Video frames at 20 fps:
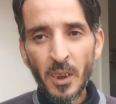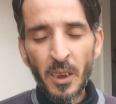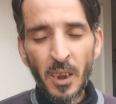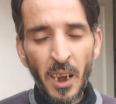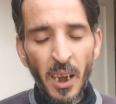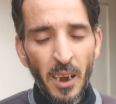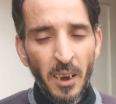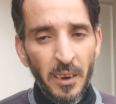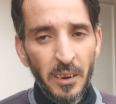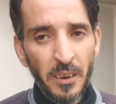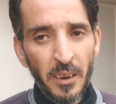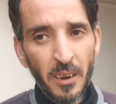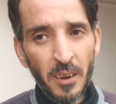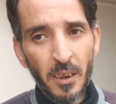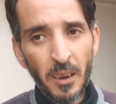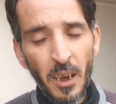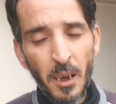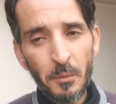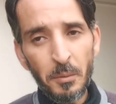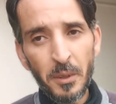حاليا
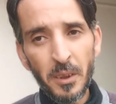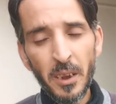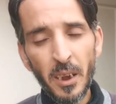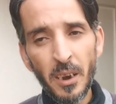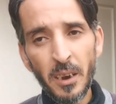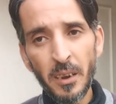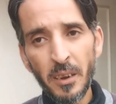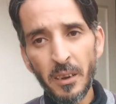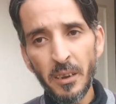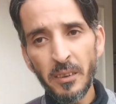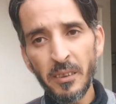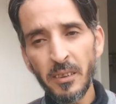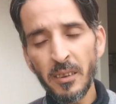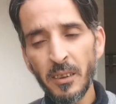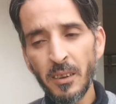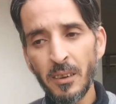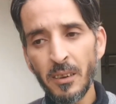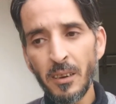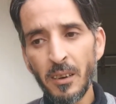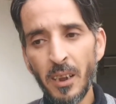الاب ديالي
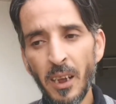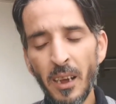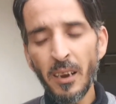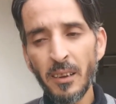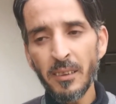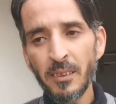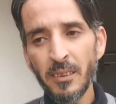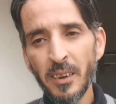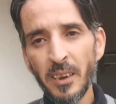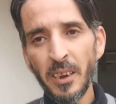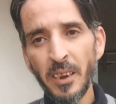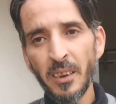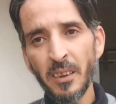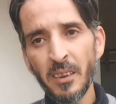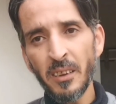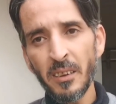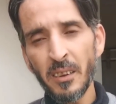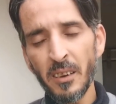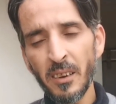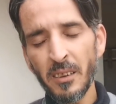الحاله الصحيه
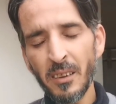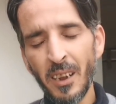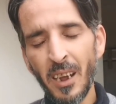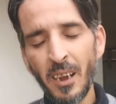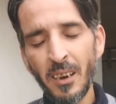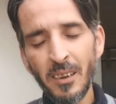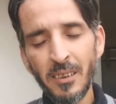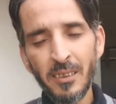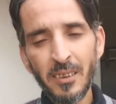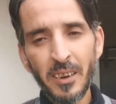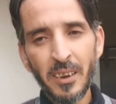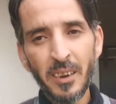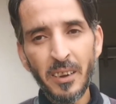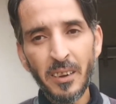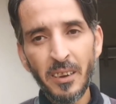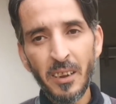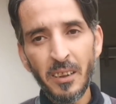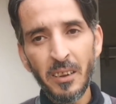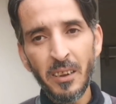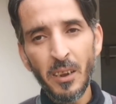الحاله
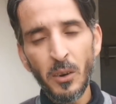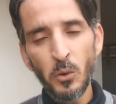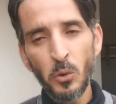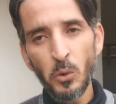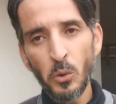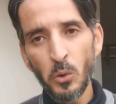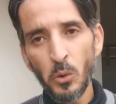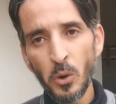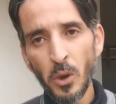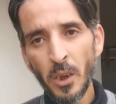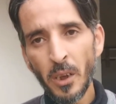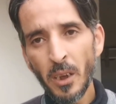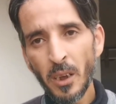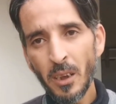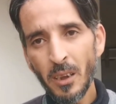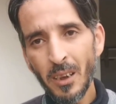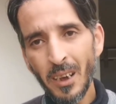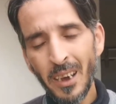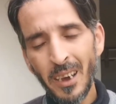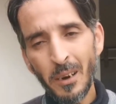الصحيه ديالو
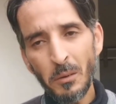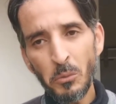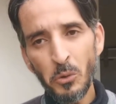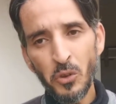غير